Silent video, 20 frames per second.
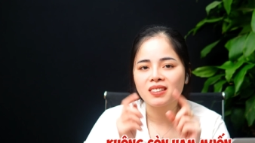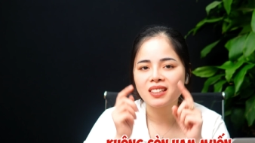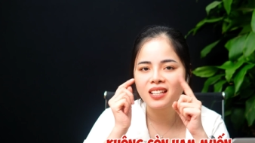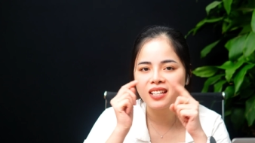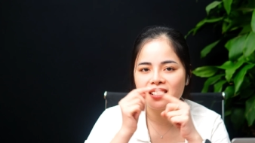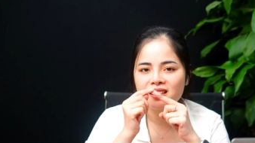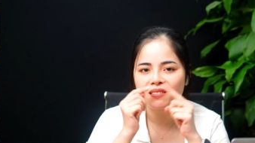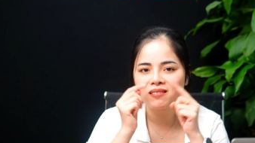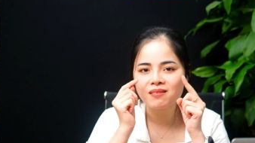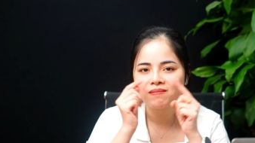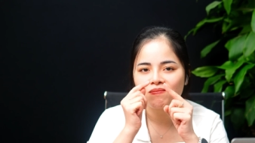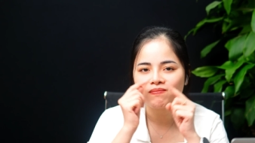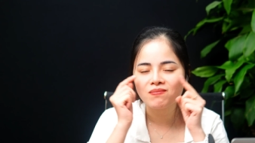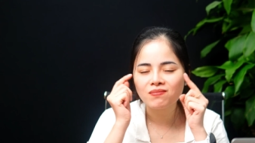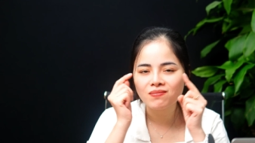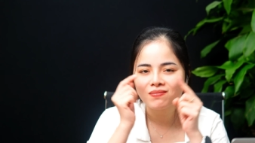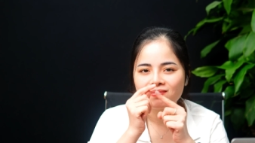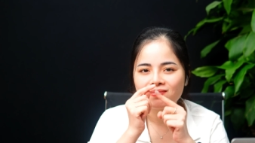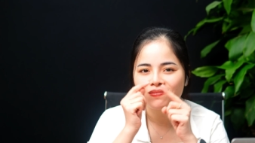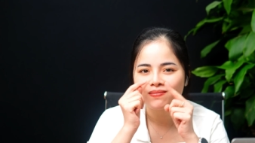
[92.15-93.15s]
Kiss.
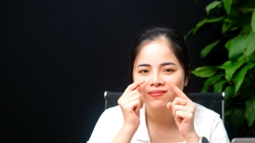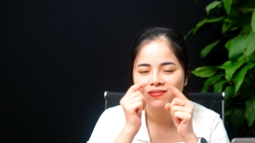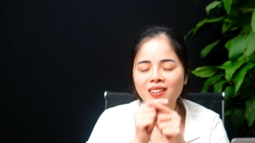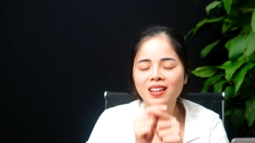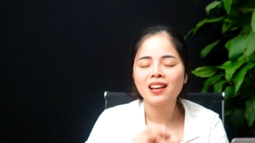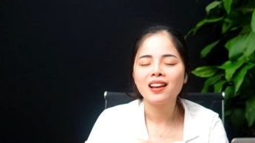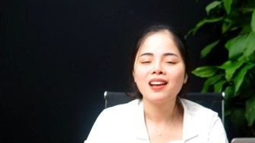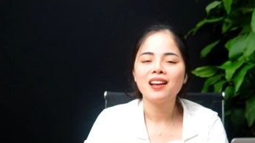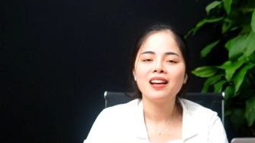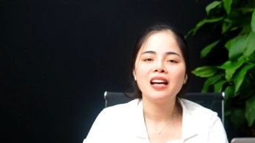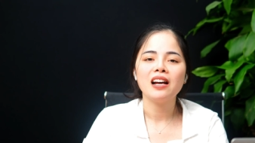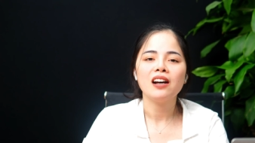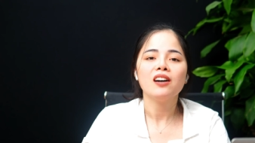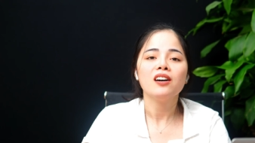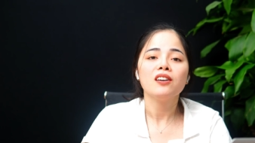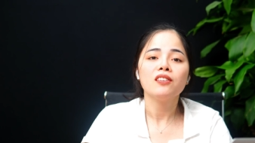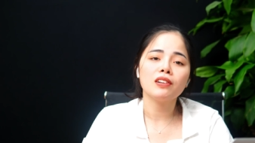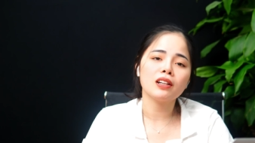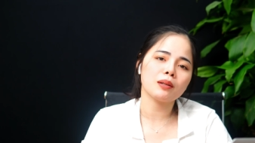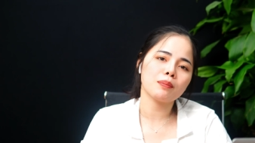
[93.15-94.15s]

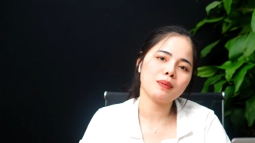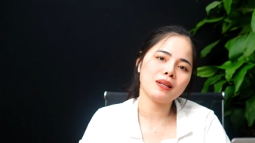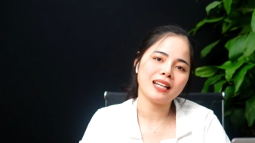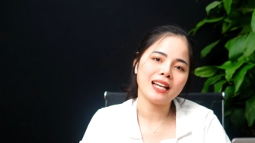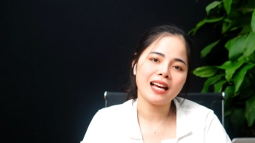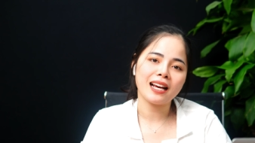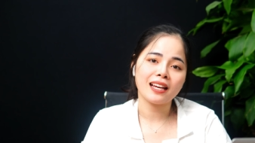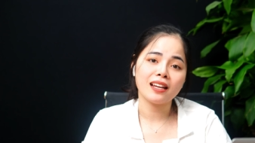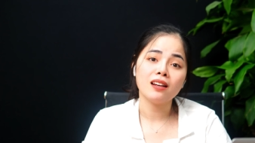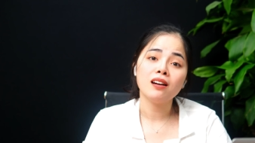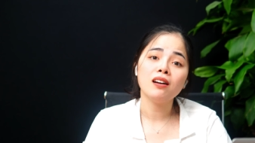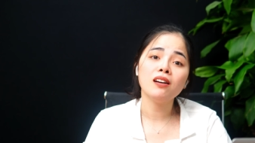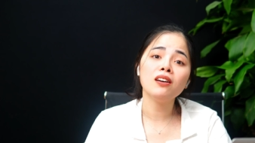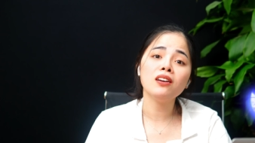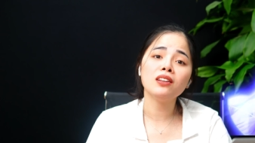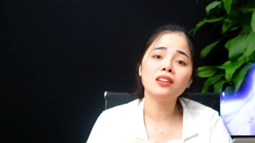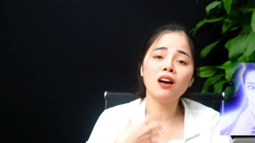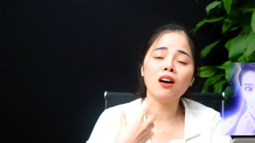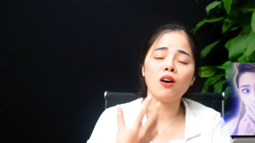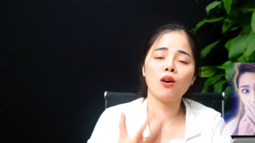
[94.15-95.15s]
Và đặc biệt là cái
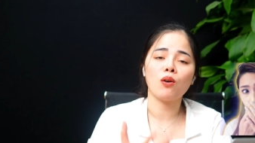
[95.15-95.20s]
hơi thở